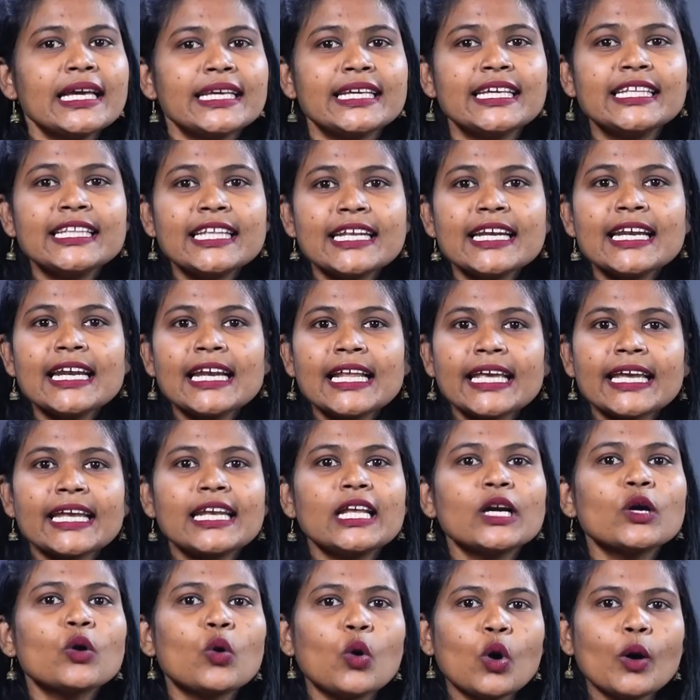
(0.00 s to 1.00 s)
இந்த நிலையில
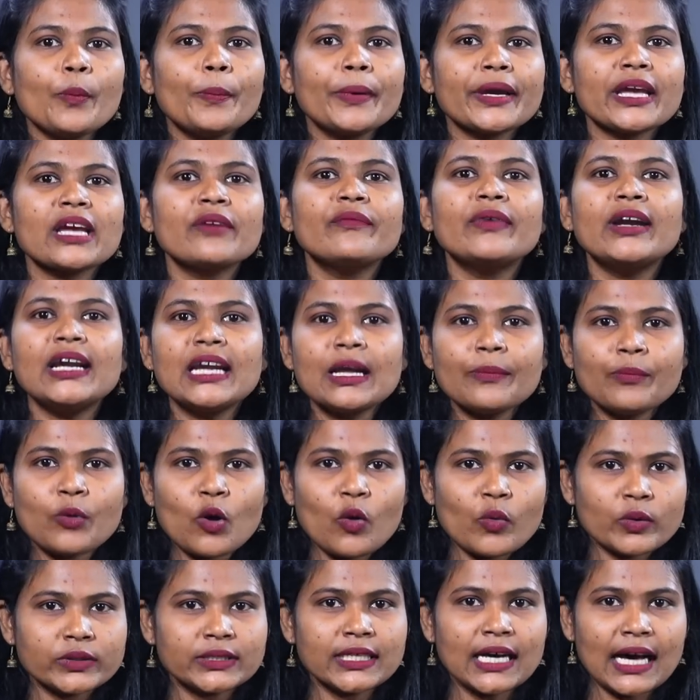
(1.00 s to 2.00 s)
கோப்பையை வெல்ல
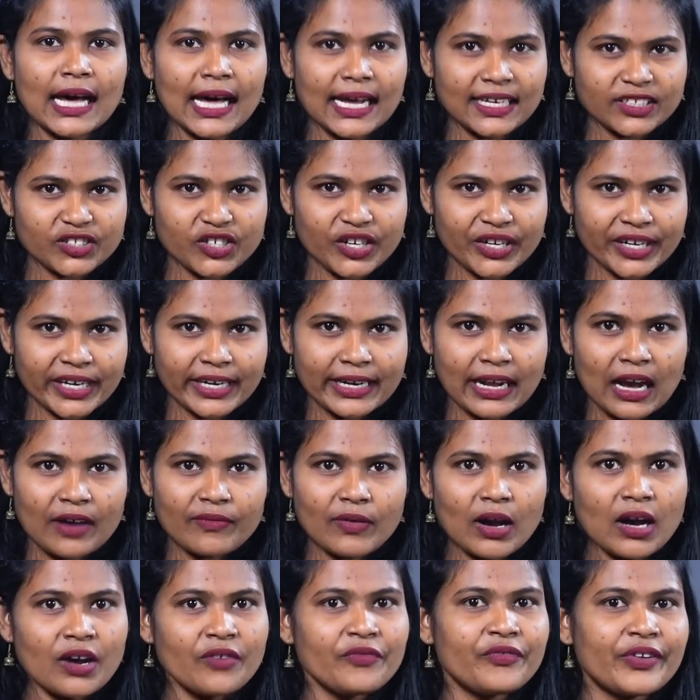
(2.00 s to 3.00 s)
போவது
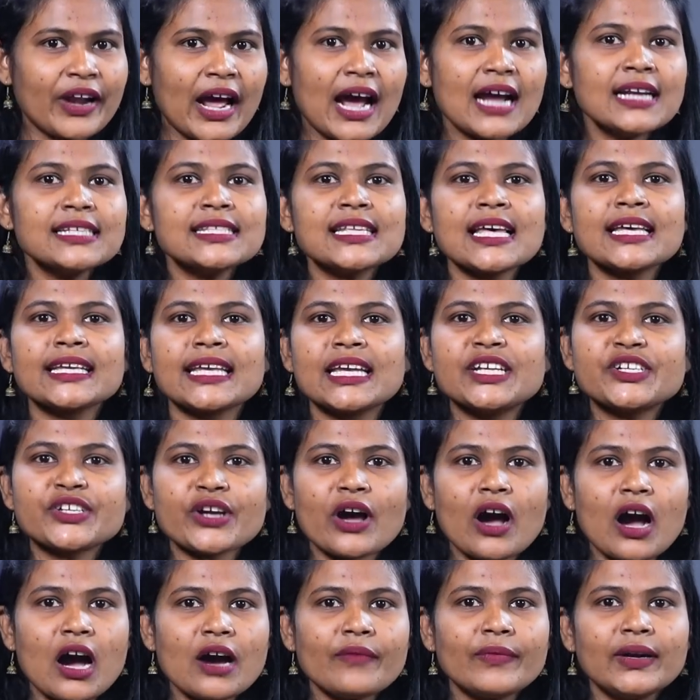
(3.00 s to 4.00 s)
அர்ஜென்டினாவா பிரான்சா என்ற
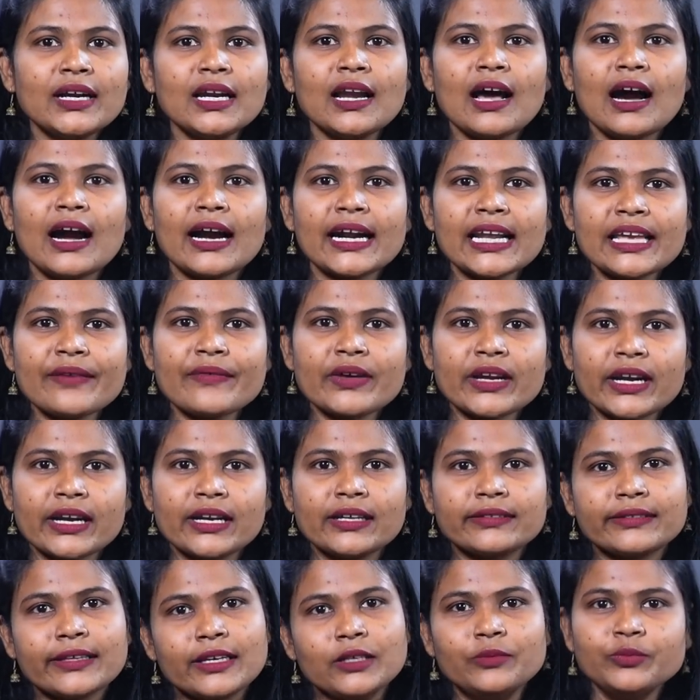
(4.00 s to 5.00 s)
ஆவல் அனைவர்
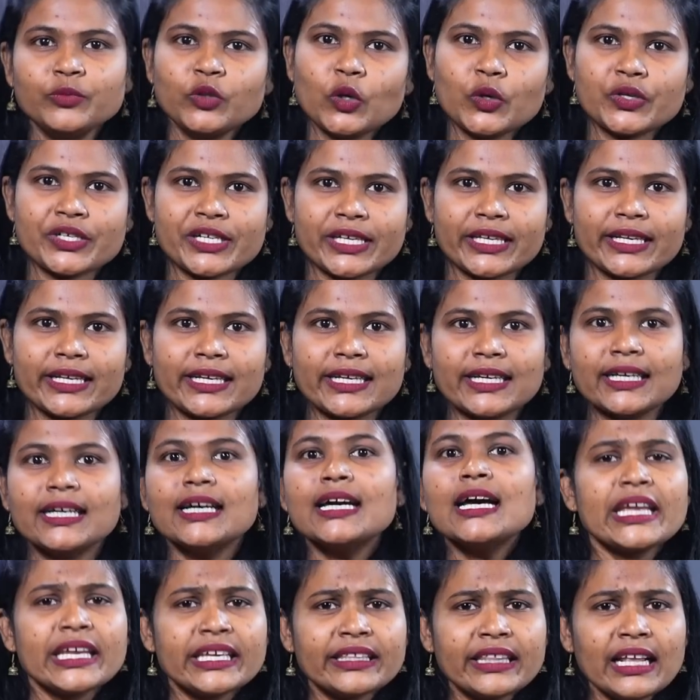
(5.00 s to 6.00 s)
இடத்திலும் தொற்றியிருக்கு
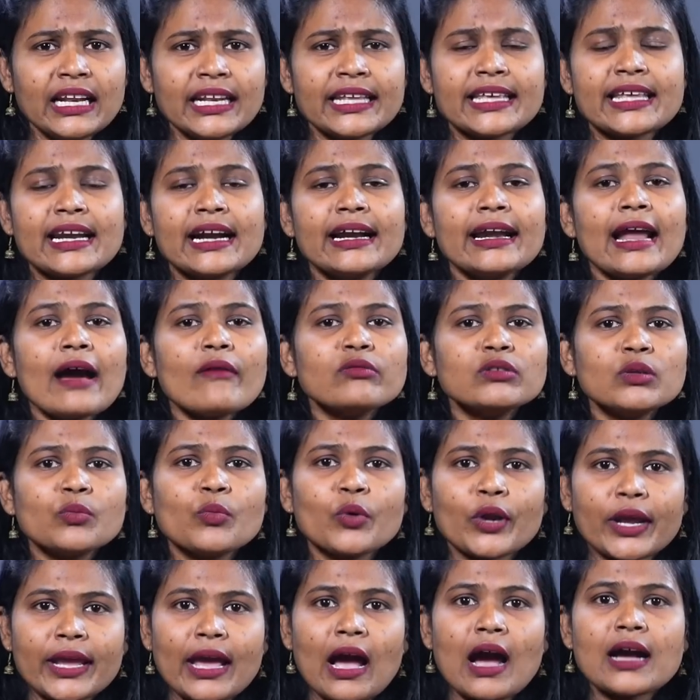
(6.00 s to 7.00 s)
இதில் இரண்டாவது
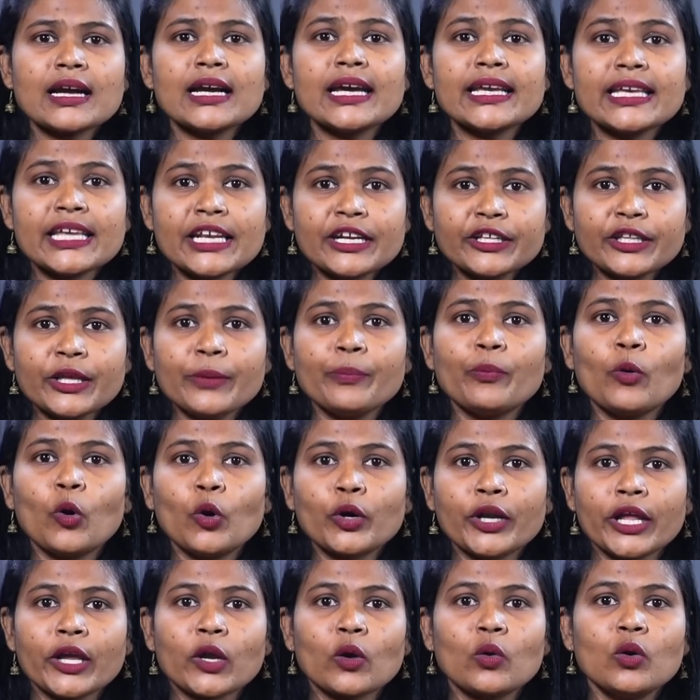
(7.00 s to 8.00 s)
முறையாக இறுதி
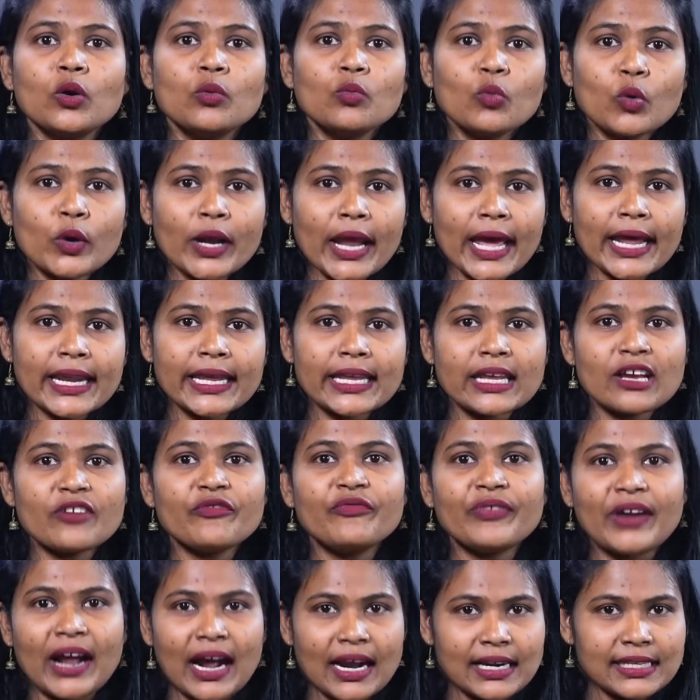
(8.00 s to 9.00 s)
போட்டிக்குள் முன்னேறிய
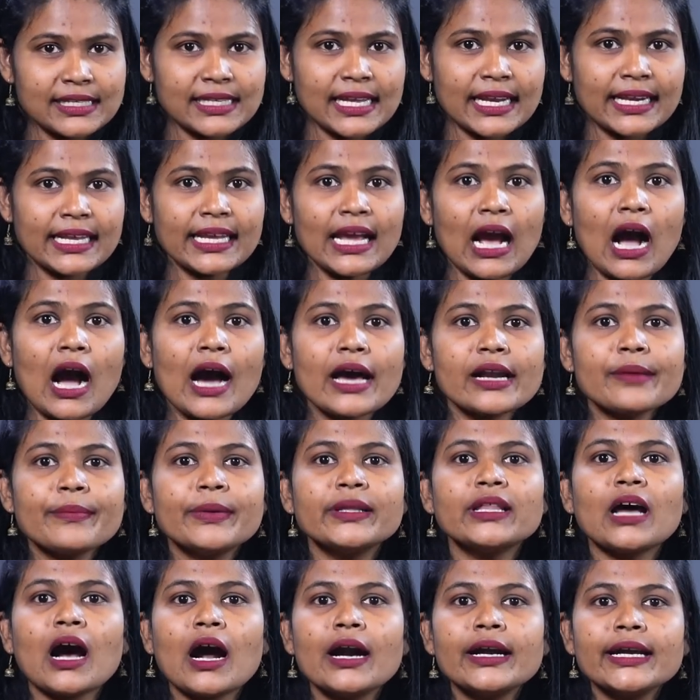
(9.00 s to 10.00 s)
பிரான்ஸ் அணி
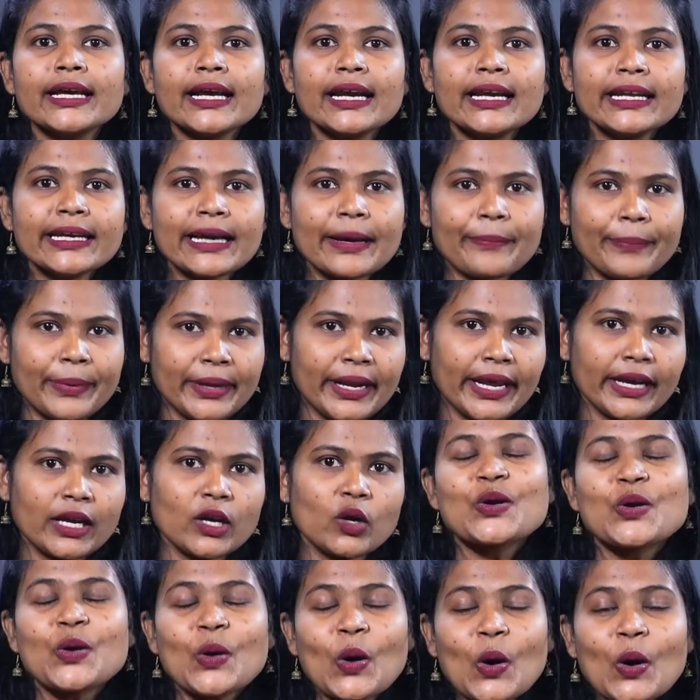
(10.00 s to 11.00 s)
அறுபது ஆண்டுகளுக்கு பிறகு
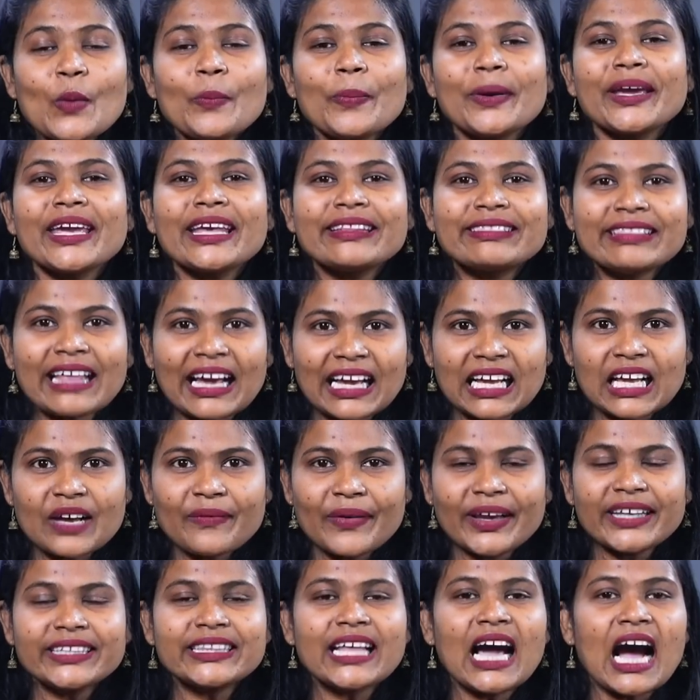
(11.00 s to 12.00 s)
கோப்பையை தக்க
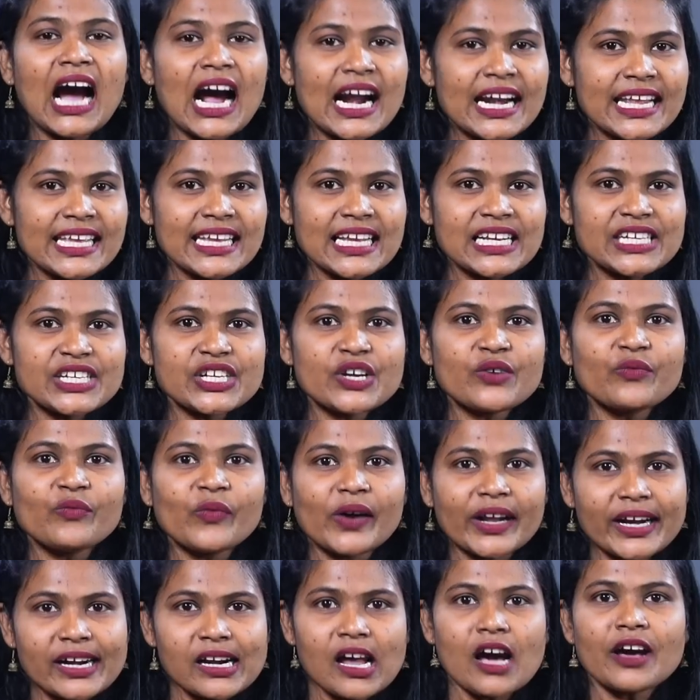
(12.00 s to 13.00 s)
வைத்த அணி என்ற
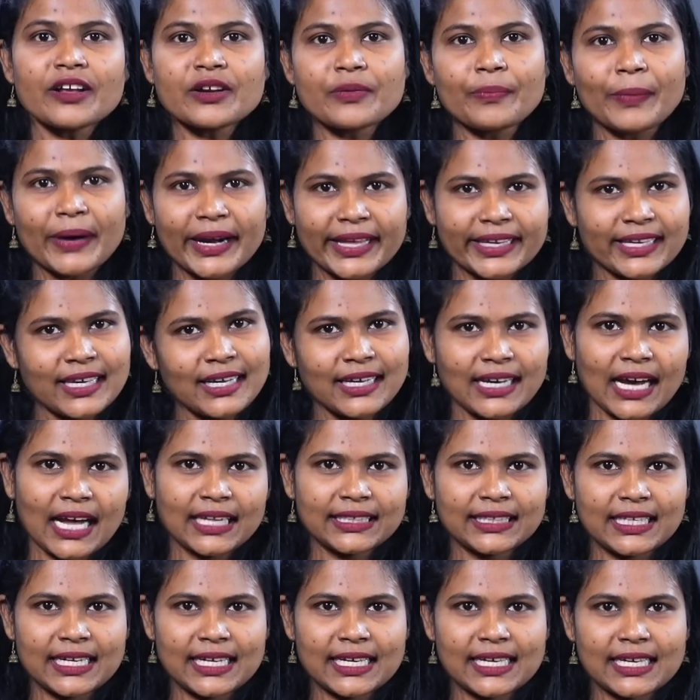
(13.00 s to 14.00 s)
வரலாறு படைக்க
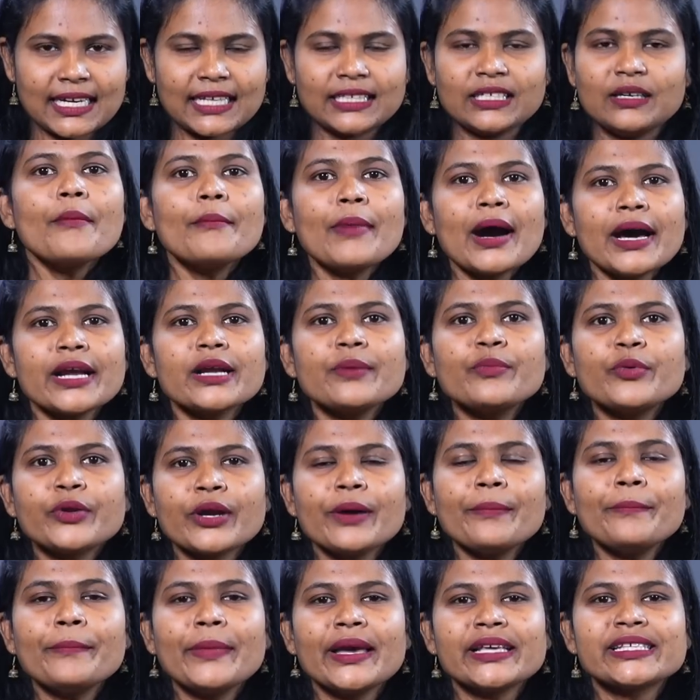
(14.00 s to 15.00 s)
காத்திருக்கிறது
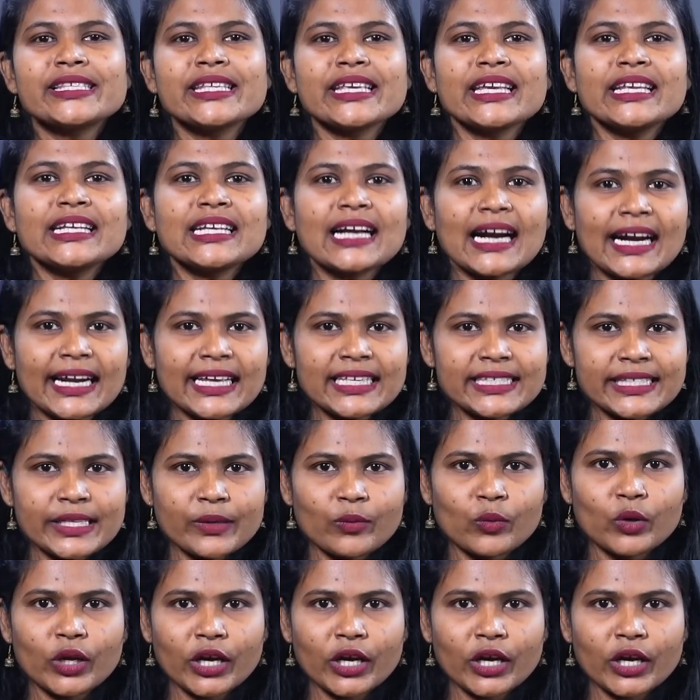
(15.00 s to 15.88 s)
மறுபுறம் மெஸ்ஸியின் கடைசி